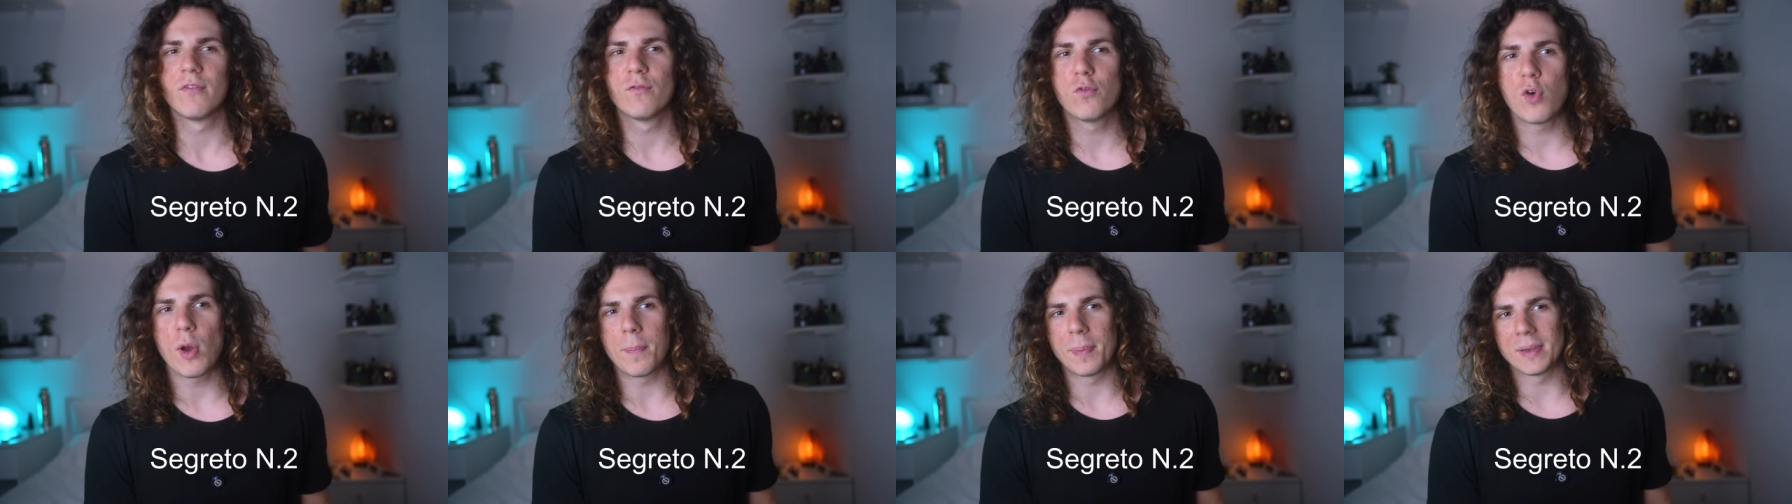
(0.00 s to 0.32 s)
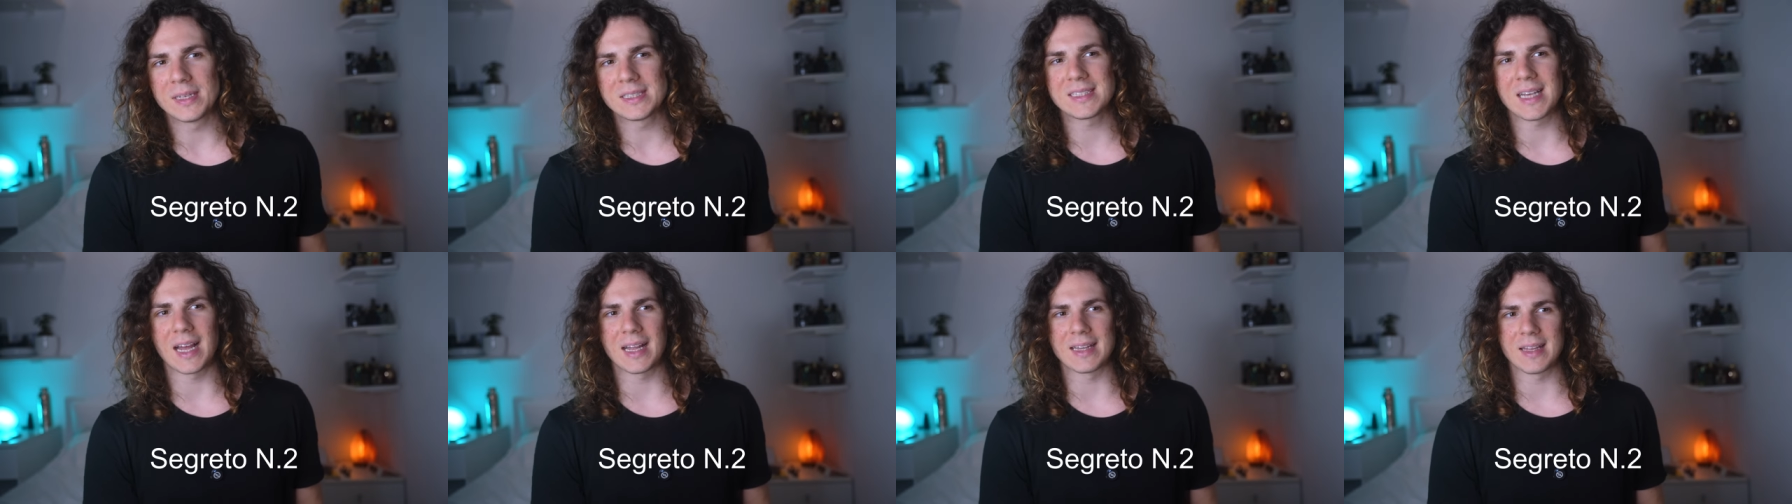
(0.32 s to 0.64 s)
Voi
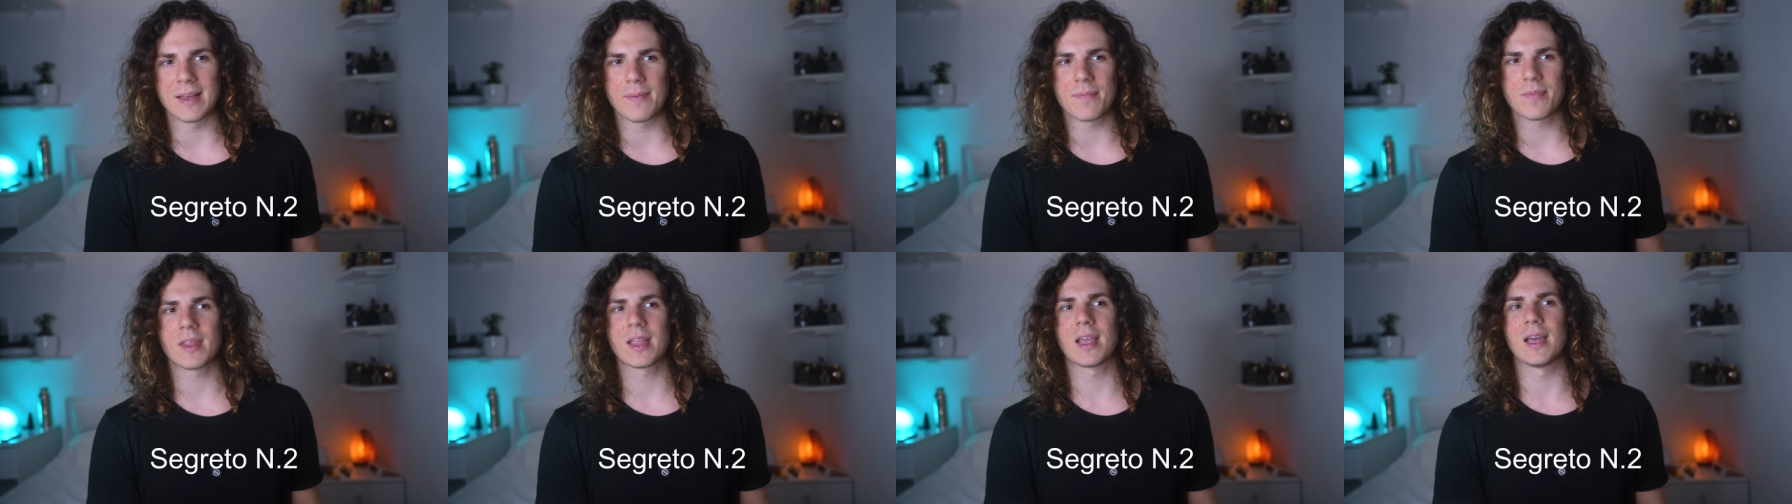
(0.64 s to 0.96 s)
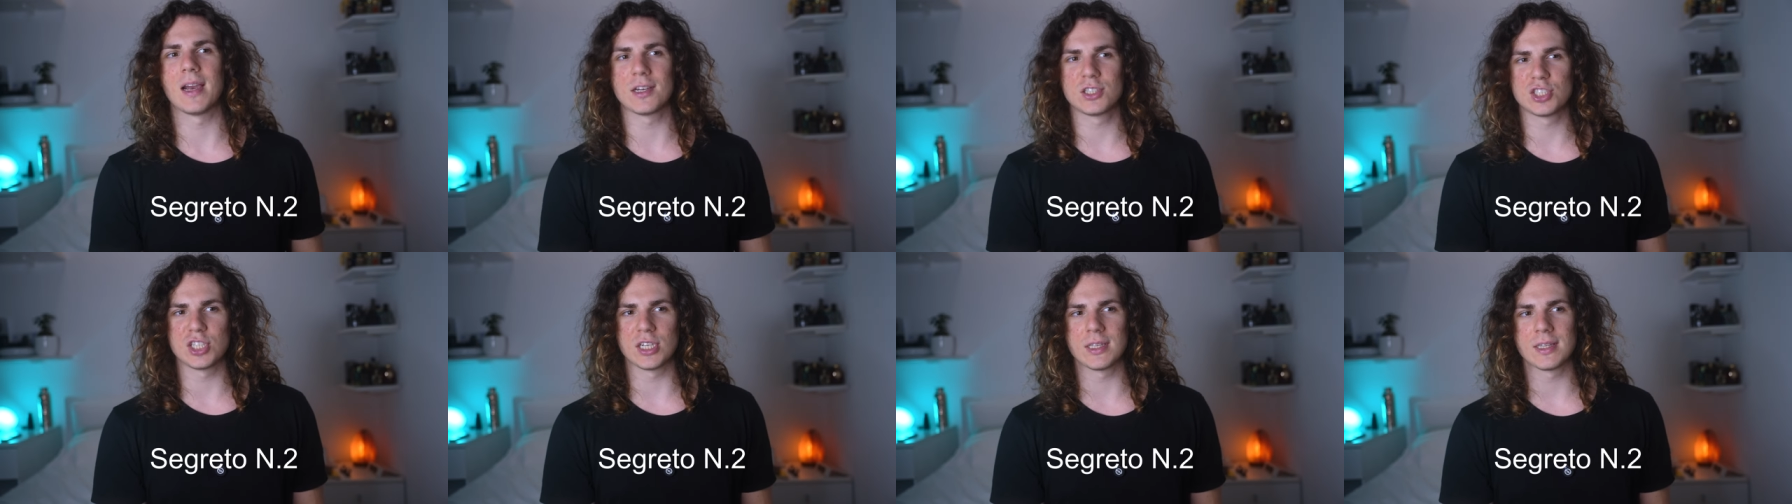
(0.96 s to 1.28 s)
pensate che
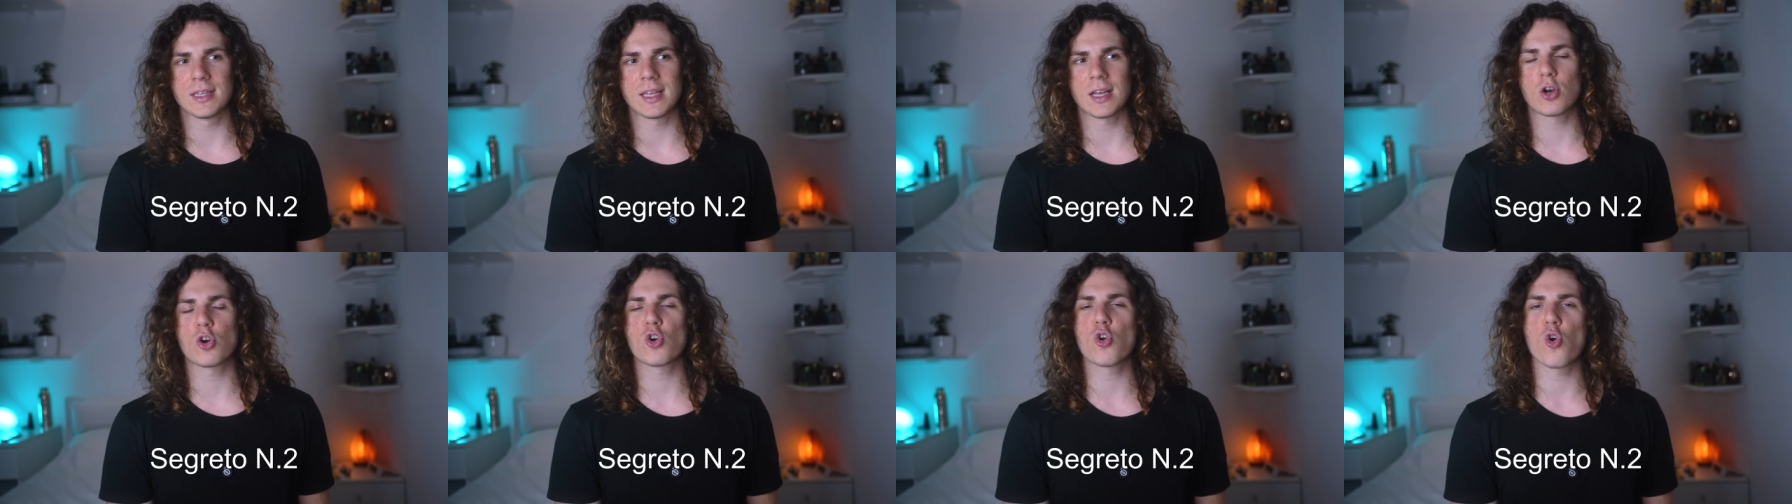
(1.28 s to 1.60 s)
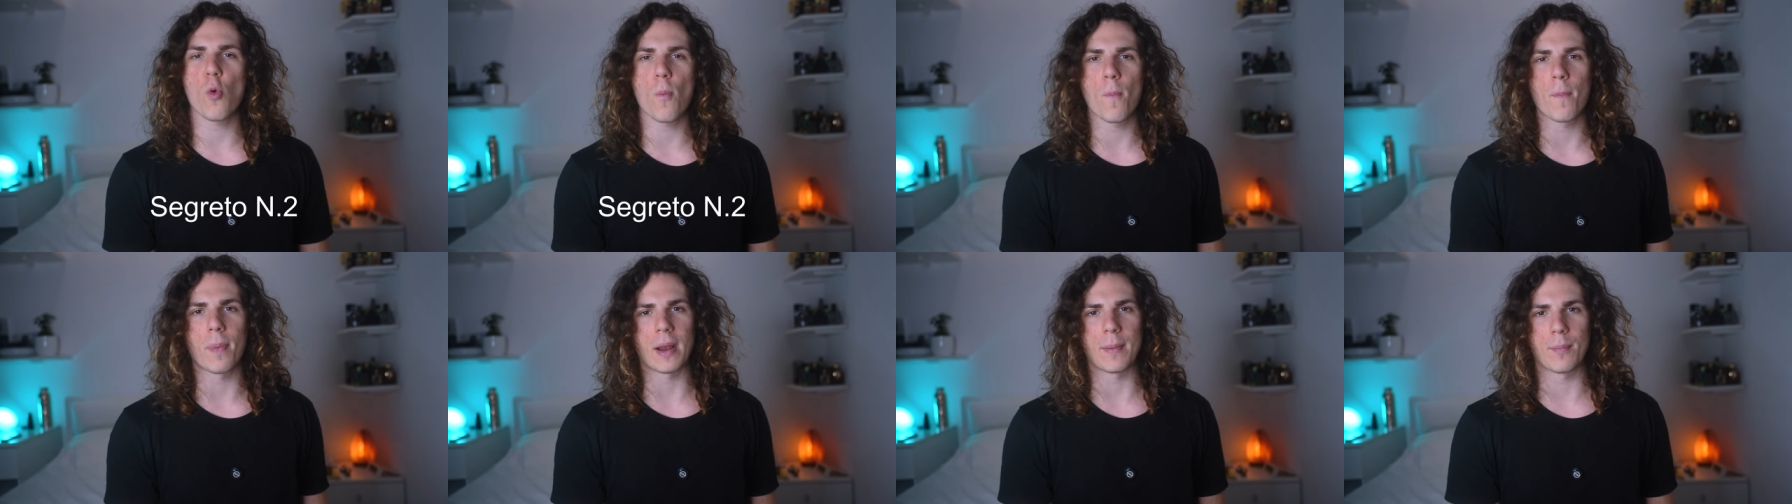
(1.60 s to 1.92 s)
la gente
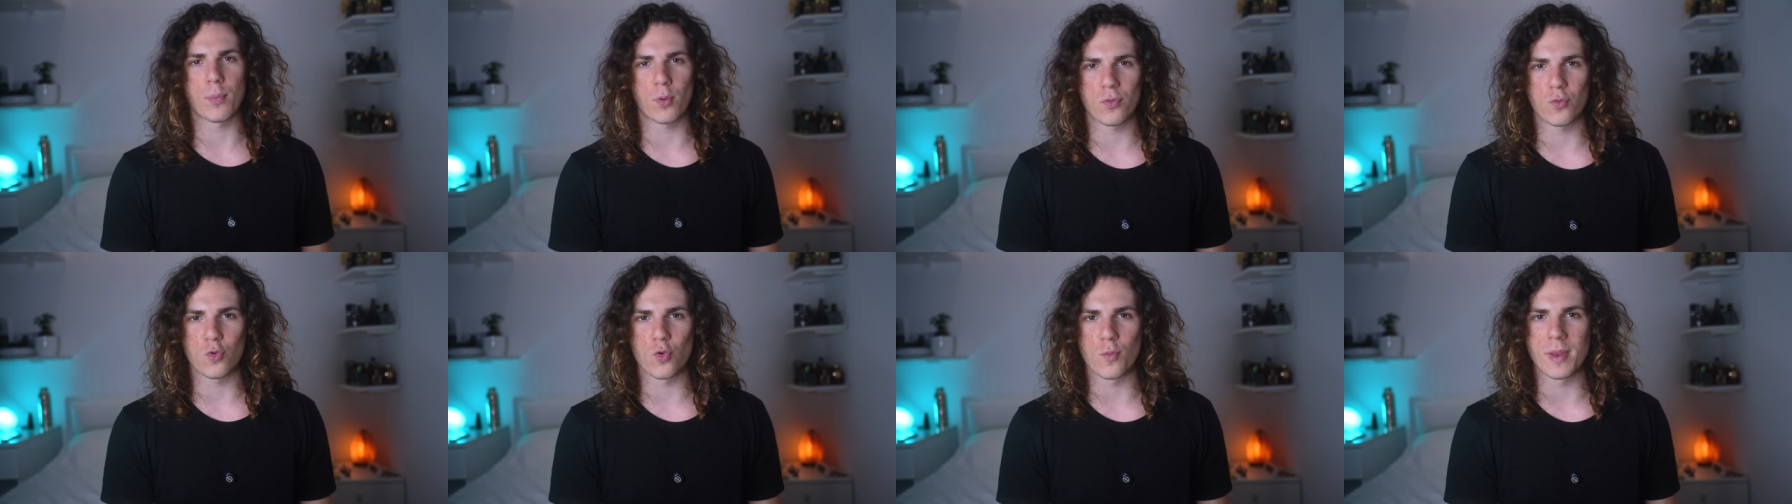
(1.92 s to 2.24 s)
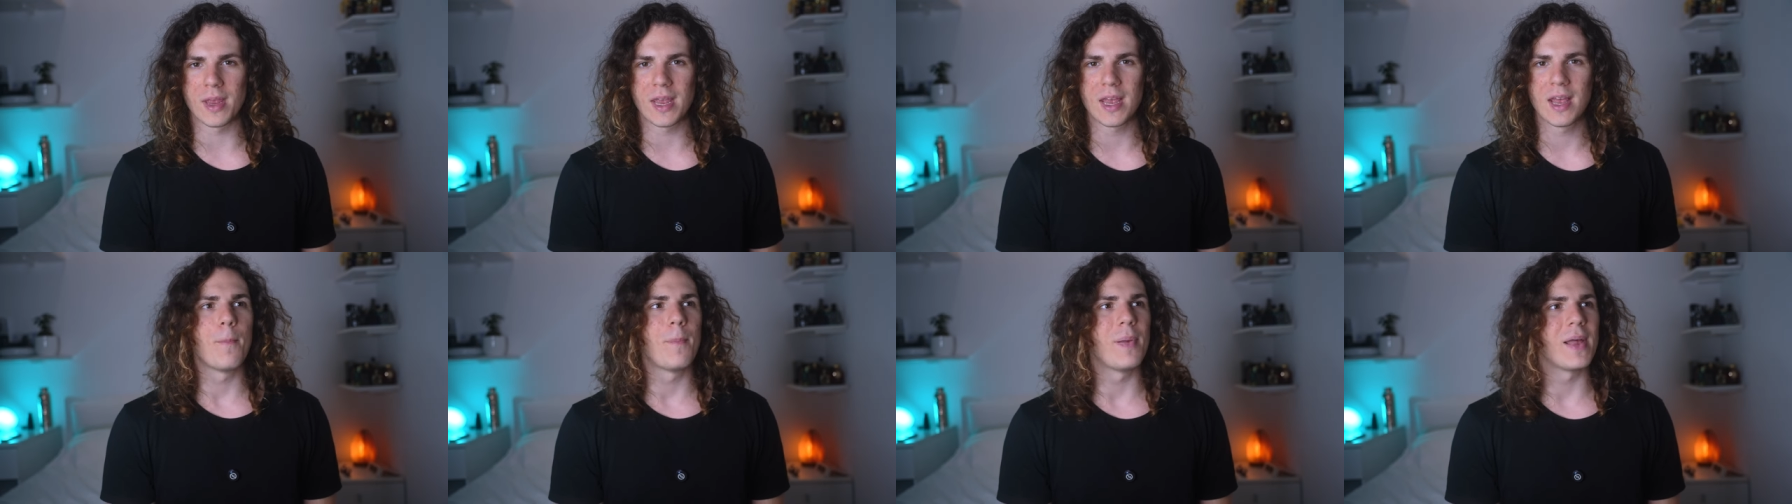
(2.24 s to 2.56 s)
compra i profumi